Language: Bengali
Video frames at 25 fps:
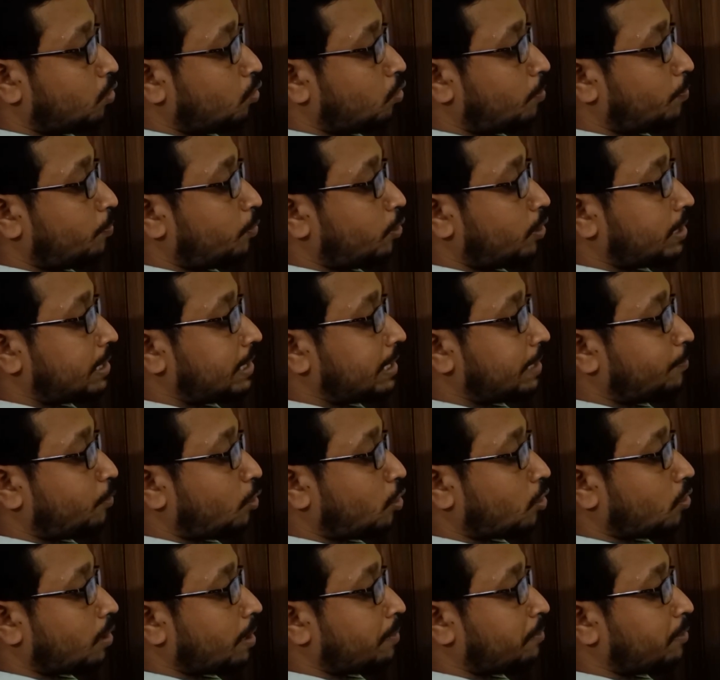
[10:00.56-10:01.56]
নব্বইয়ের চেয়ে
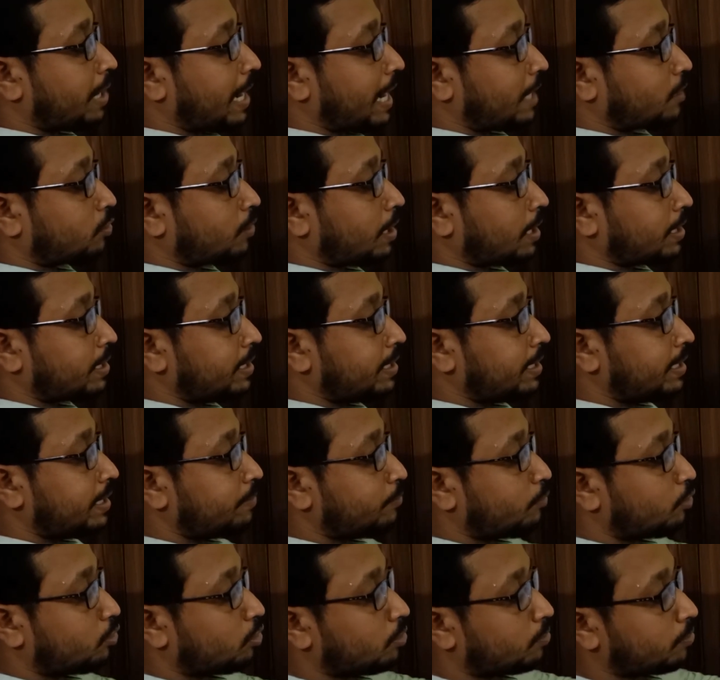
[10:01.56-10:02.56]
বড় এবং একশো আশি ডিগ্রি
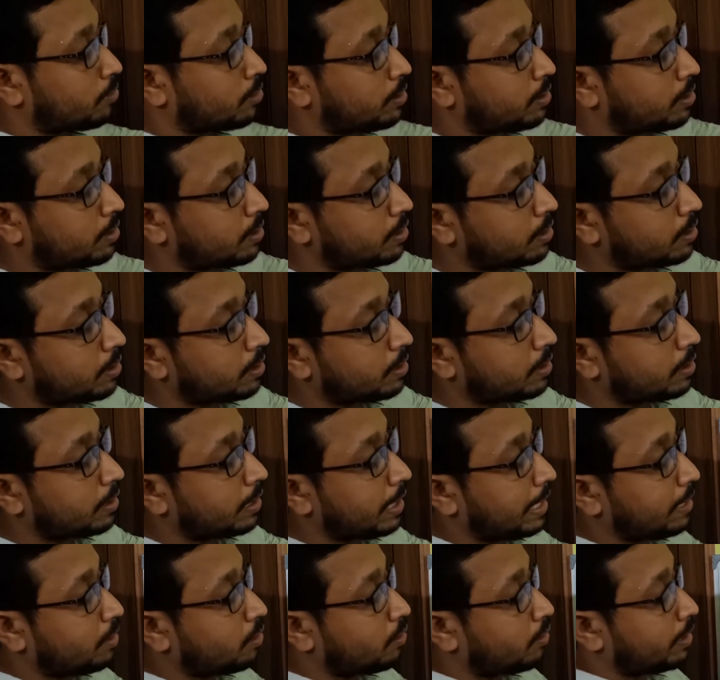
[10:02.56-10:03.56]
মধ্যবর্তী
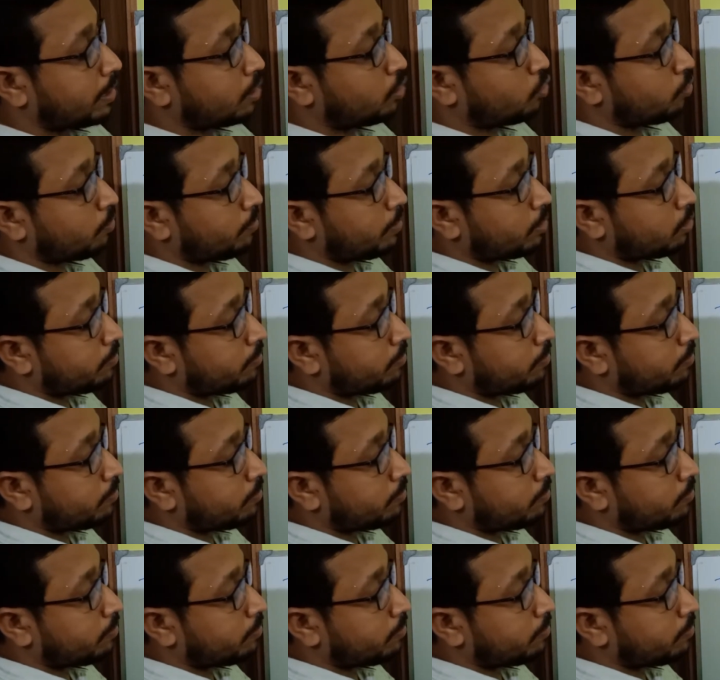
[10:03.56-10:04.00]
এই ধরনের ছবি